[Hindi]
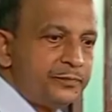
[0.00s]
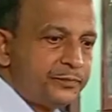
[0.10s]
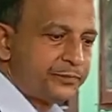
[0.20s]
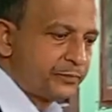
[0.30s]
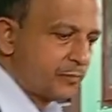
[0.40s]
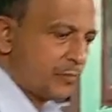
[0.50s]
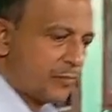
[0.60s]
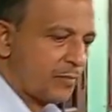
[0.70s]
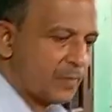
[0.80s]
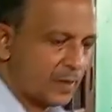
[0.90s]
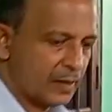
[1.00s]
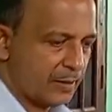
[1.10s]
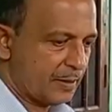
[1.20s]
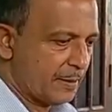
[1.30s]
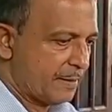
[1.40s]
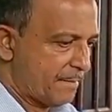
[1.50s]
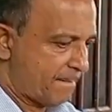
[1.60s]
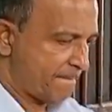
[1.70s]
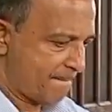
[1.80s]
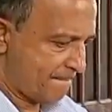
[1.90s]
डोनेशन कैंप के जो
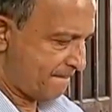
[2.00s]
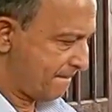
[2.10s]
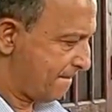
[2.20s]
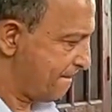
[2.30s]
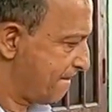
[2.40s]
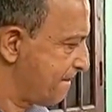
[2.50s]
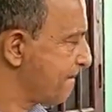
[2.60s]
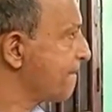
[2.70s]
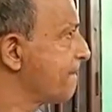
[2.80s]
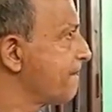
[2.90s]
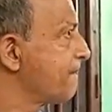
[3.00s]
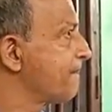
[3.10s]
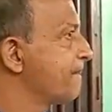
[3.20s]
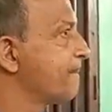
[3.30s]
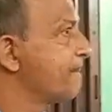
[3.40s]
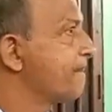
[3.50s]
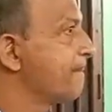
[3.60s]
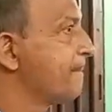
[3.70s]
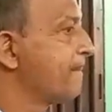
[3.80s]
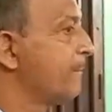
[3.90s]
गवर्नमेंट हॉस्पिटल पालमपुर में
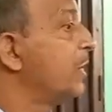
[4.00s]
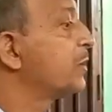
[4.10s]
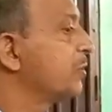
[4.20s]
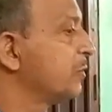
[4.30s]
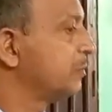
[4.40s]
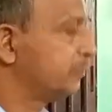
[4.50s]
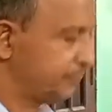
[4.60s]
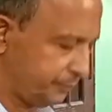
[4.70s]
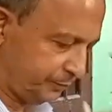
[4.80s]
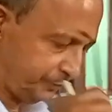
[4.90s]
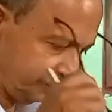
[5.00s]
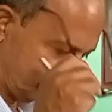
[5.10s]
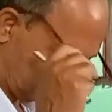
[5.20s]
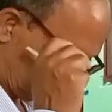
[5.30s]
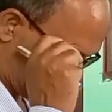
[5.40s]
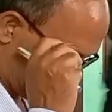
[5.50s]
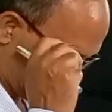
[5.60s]
अपनी सेवाएं दे रहे हैं तो इन्हीं